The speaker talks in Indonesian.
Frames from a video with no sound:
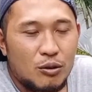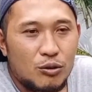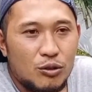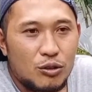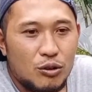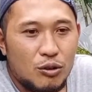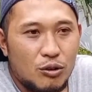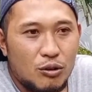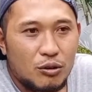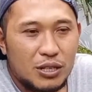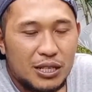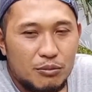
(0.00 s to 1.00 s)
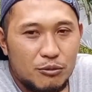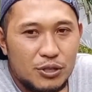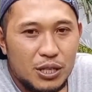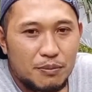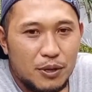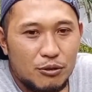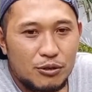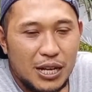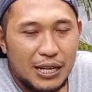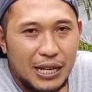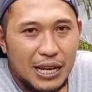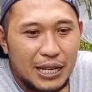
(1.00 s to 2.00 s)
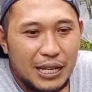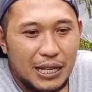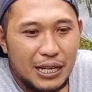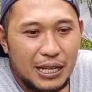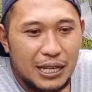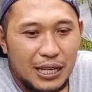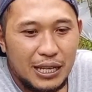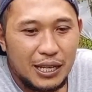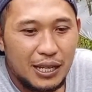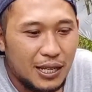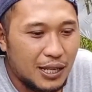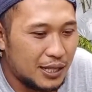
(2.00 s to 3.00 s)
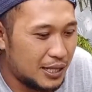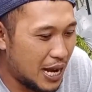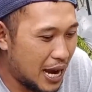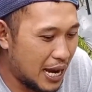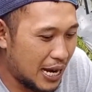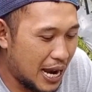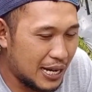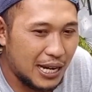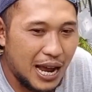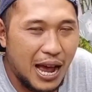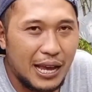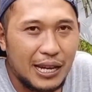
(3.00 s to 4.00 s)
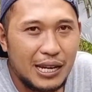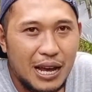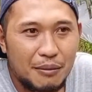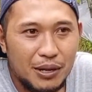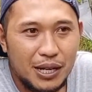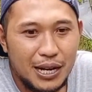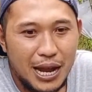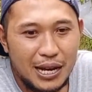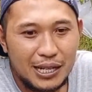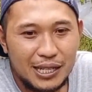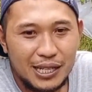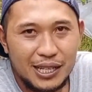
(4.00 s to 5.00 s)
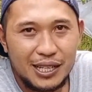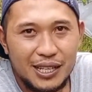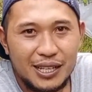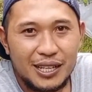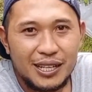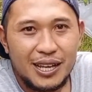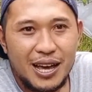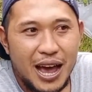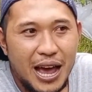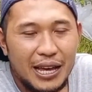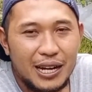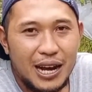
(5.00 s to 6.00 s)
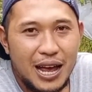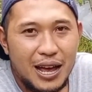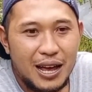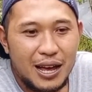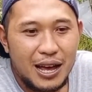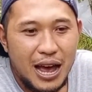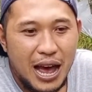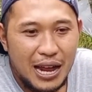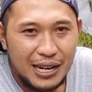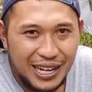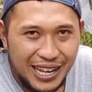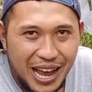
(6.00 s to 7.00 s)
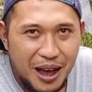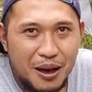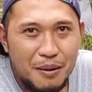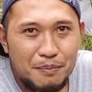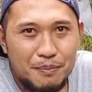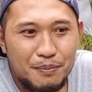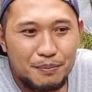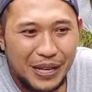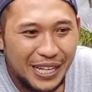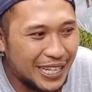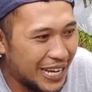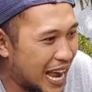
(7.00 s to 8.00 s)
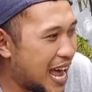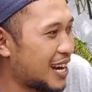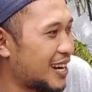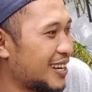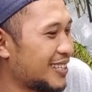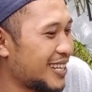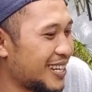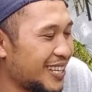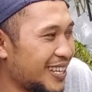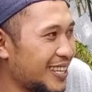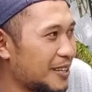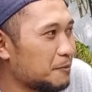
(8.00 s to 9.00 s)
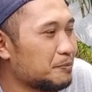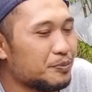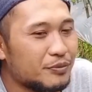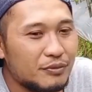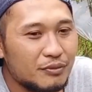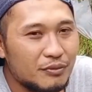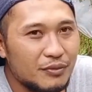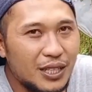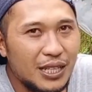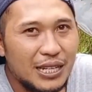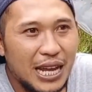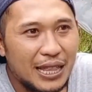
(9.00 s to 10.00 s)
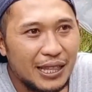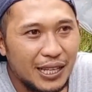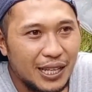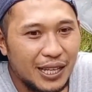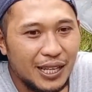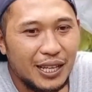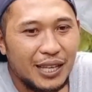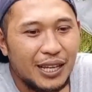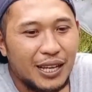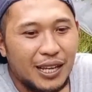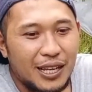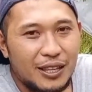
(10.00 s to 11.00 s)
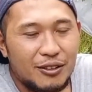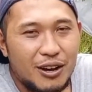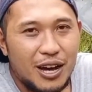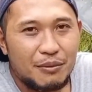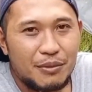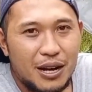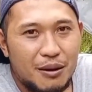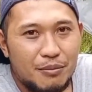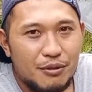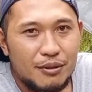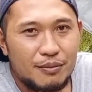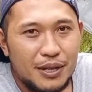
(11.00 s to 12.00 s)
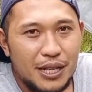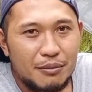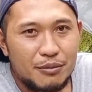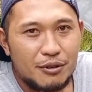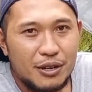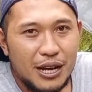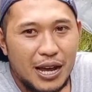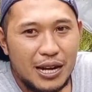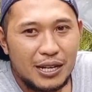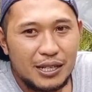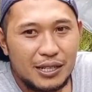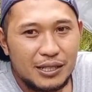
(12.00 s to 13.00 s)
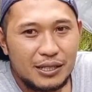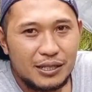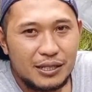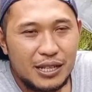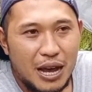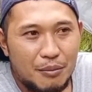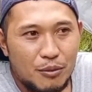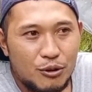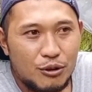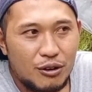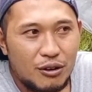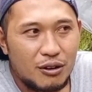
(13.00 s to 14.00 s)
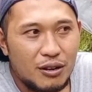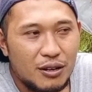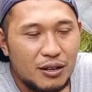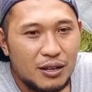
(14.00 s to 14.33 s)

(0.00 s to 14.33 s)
untuk di musim penghujan kayak gini jangan ada air yang menggenang di area area bedengan. Jadi nanti itu akan menambul, menimbulkan jamur